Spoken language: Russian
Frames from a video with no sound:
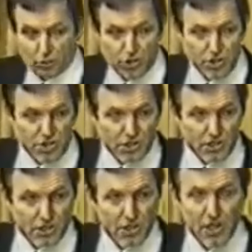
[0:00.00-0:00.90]
по которой
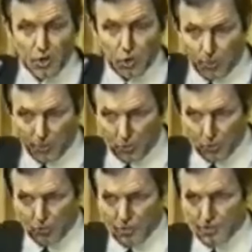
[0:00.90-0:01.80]
энергия
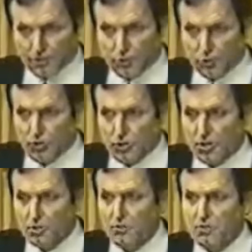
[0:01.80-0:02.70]
упаковывается в
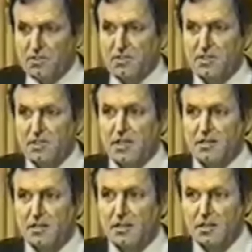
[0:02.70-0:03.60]
тот или иной вид
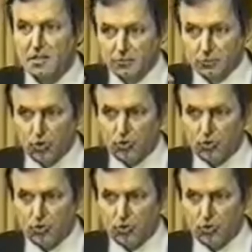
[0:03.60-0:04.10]
состояния.